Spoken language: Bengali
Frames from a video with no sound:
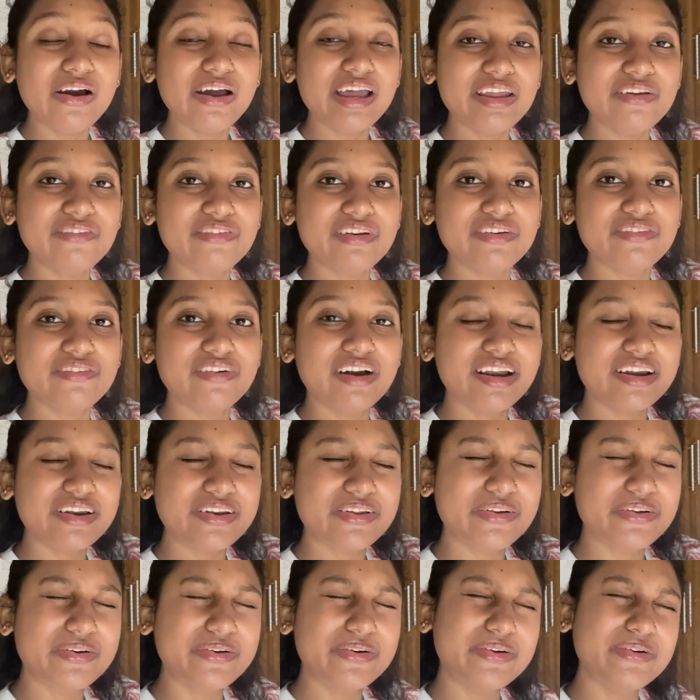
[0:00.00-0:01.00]
এভরিওয়ান
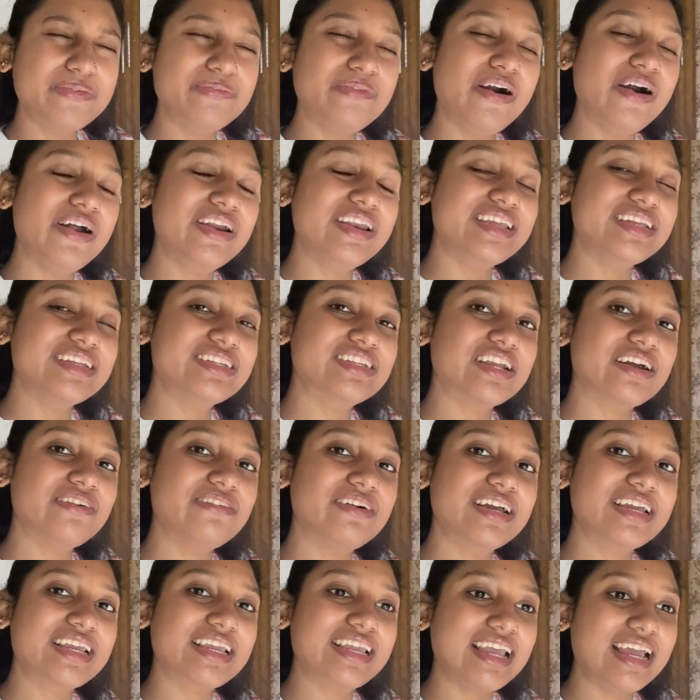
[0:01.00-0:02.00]
গুড মর্নিং
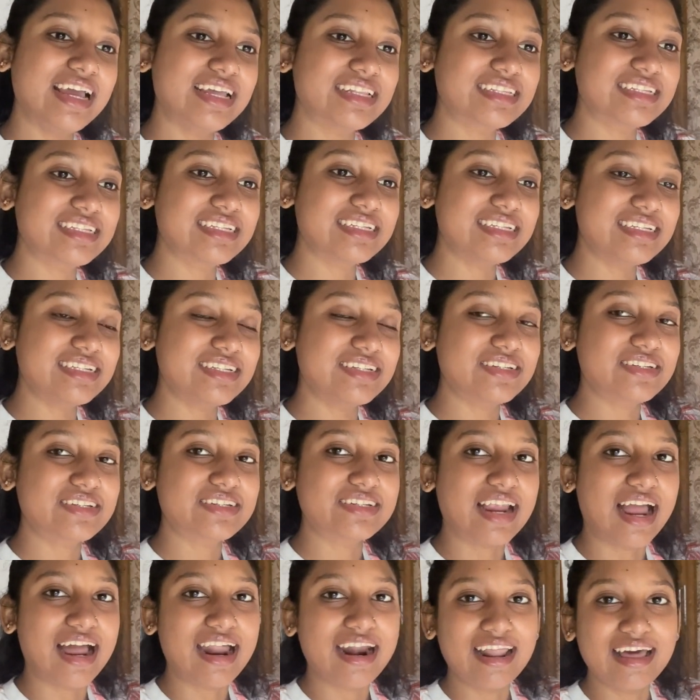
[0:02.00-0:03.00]
সবাইকে আজকে
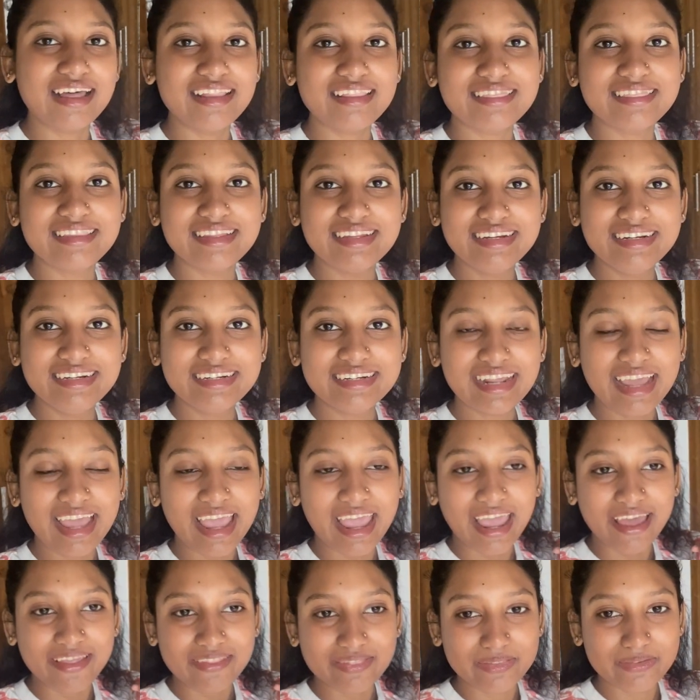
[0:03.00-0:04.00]
সারা দিনটা
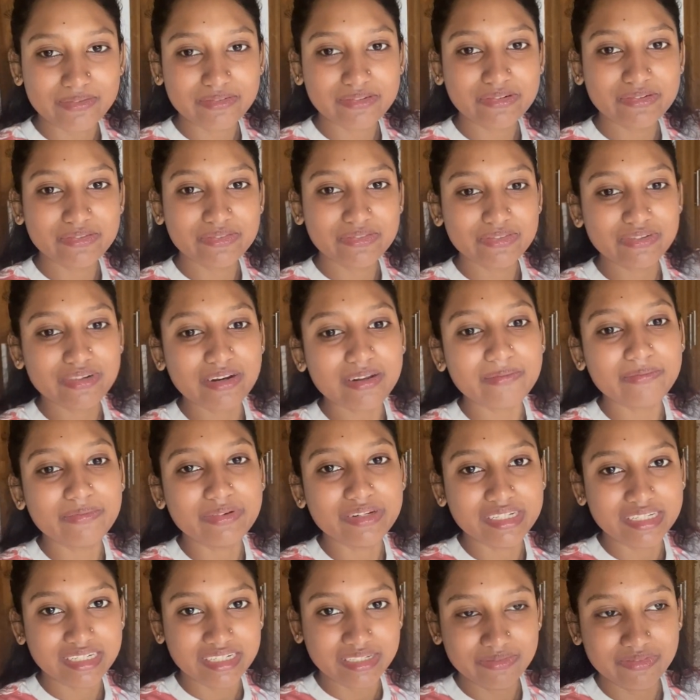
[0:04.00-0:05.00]
এত সুন্দর না
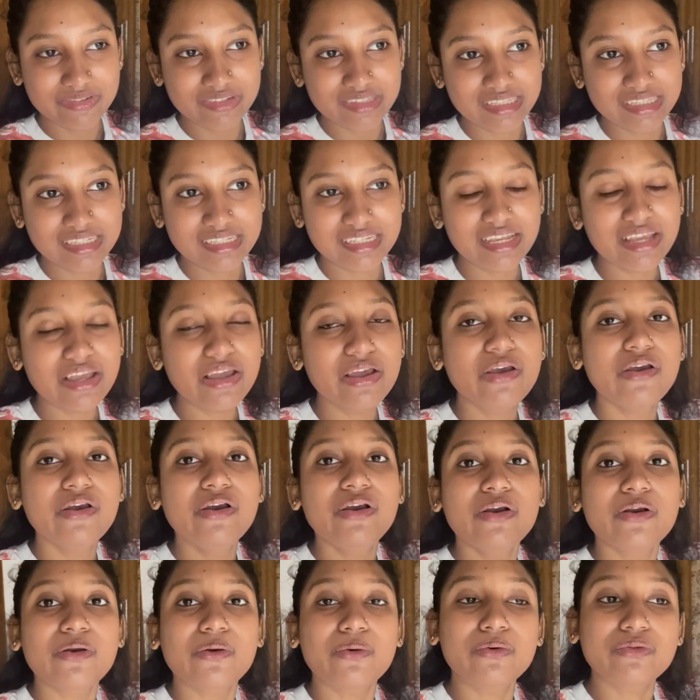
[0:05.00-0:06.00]
বৃষ্টি পড়ছে
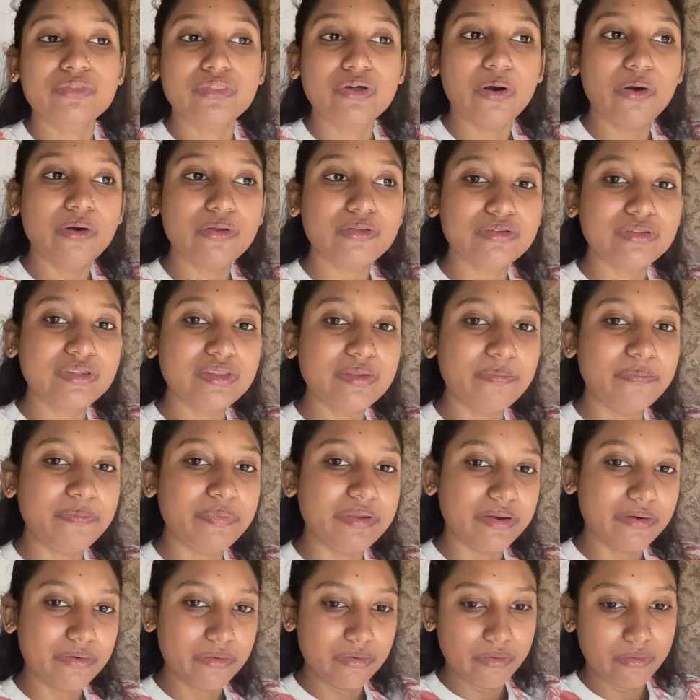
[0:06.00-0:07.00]
কোথাও যদি
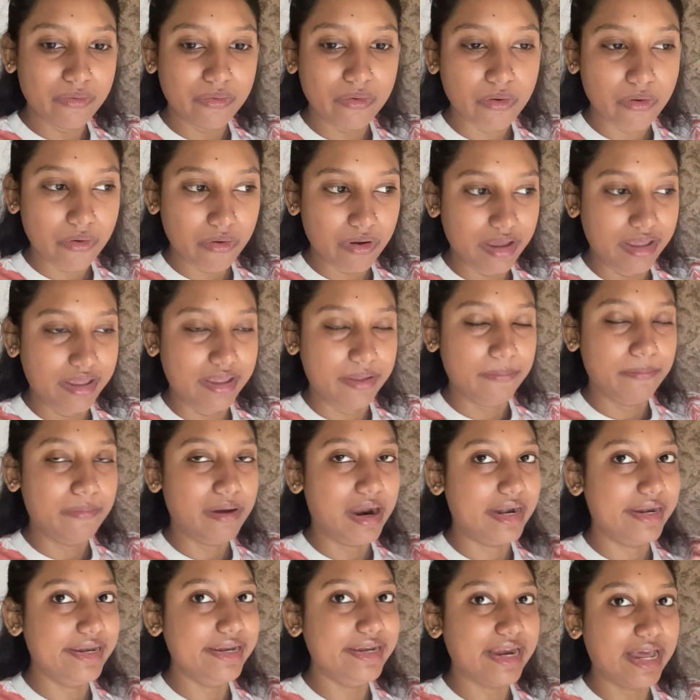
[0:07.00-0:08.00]
বেরোনো হয়
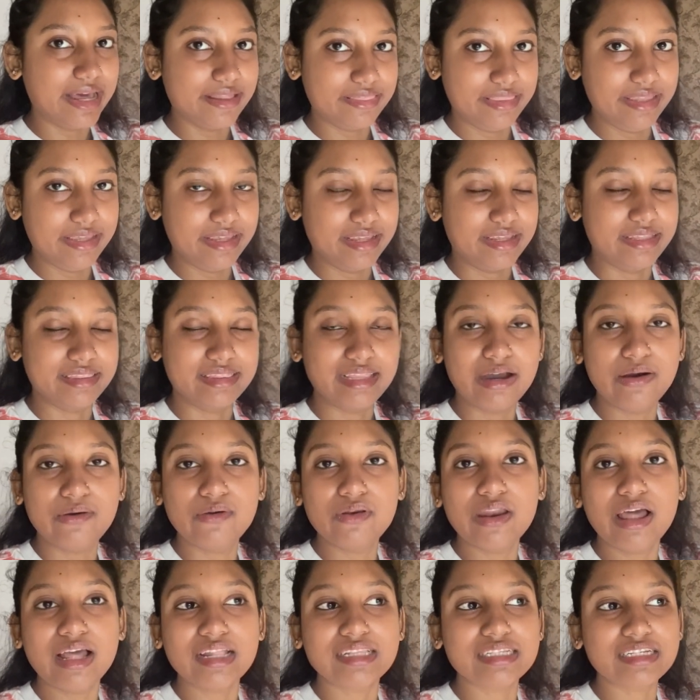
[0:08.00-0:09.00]
বাড়ি না থেকে
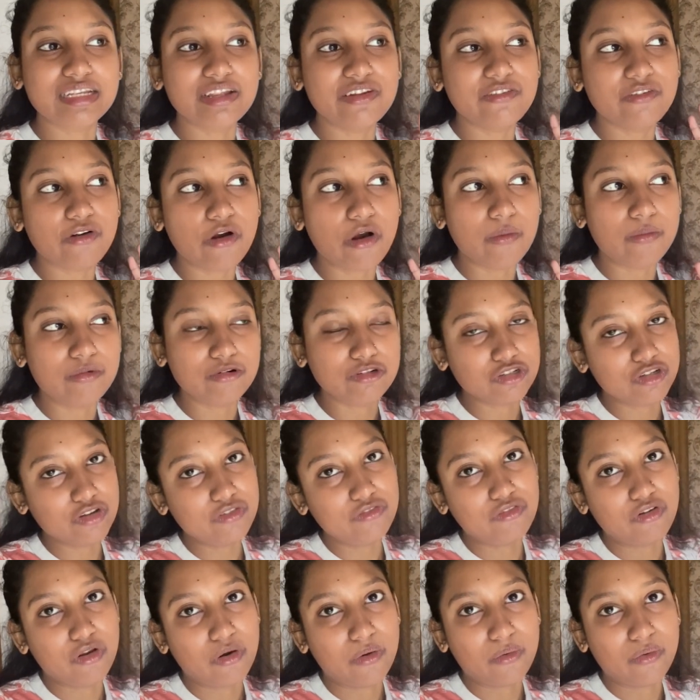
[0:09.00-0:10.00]
তাহলে আজকে অবশ্যই
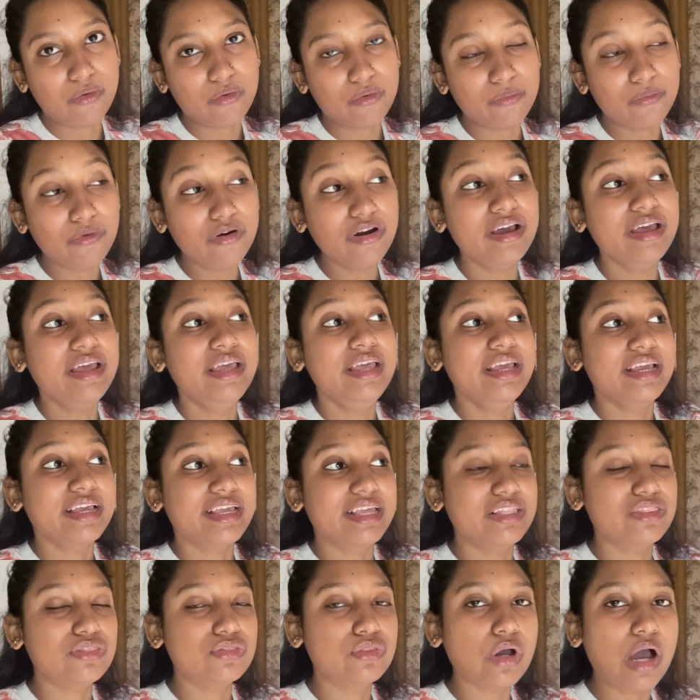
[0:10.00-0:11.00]
ব্লগ করব
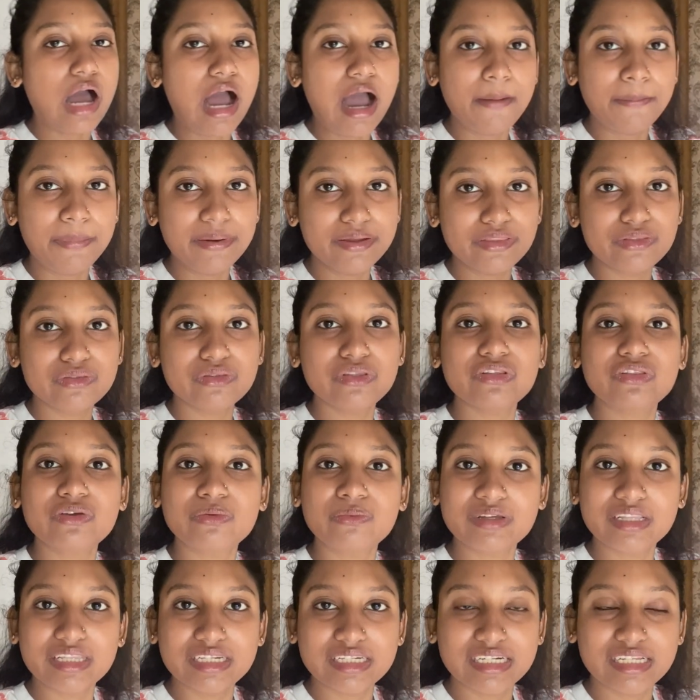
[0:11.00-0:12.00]
কিন্তু আপাতত
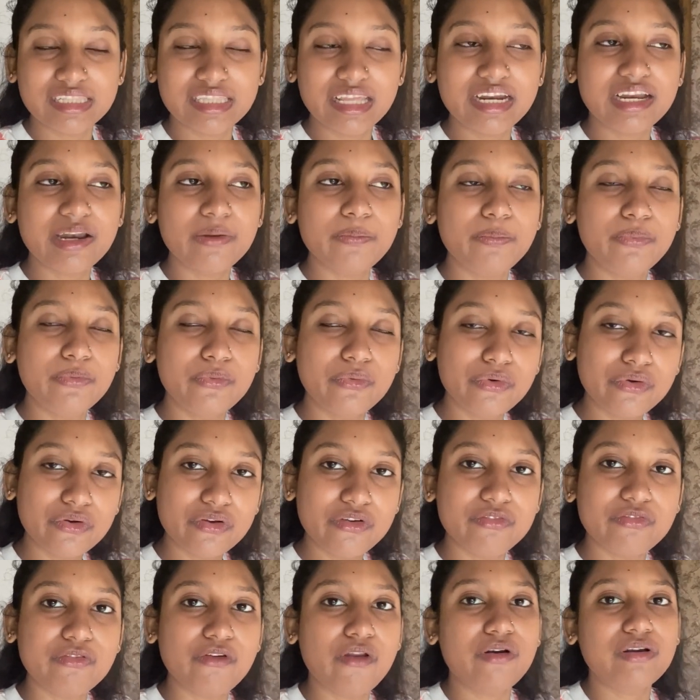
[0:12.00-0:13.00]
তোমাদের সাথে একটা
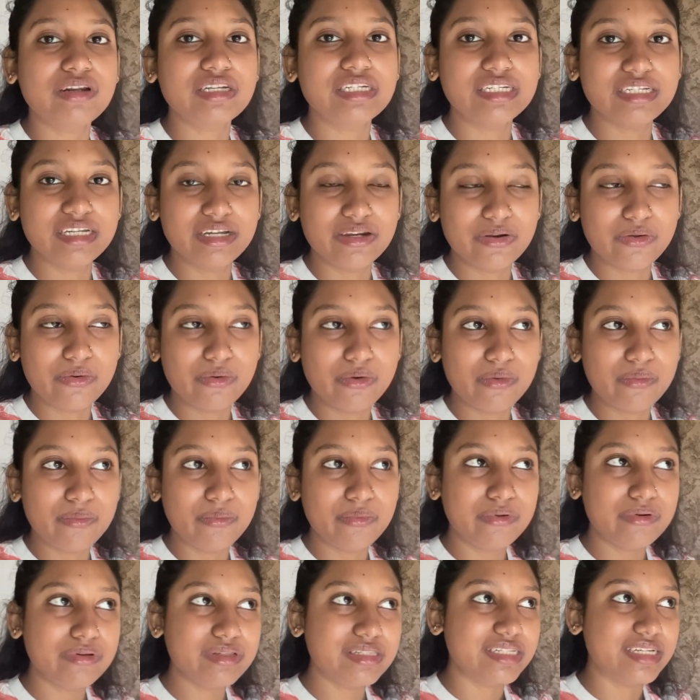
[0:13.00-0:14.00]
পুরনো ব্লগ শেয়ার করব
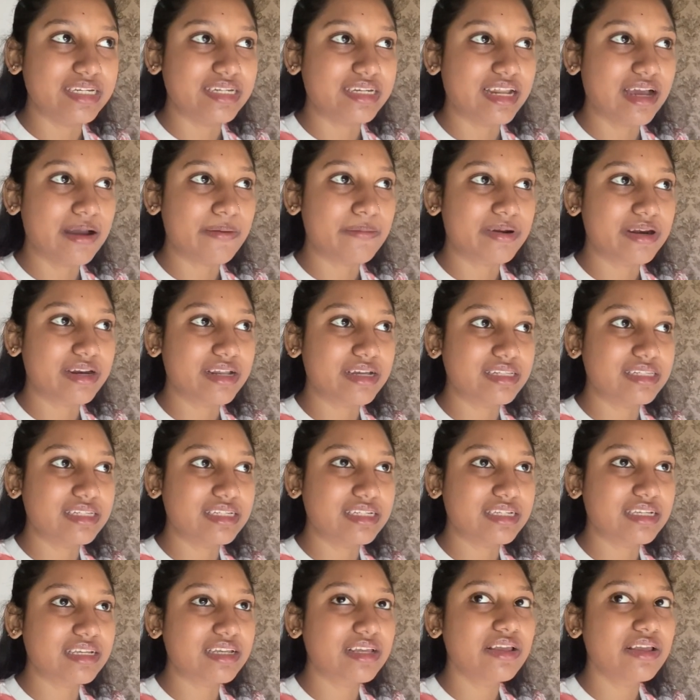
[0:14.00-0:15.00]
যেটা আমার কাছে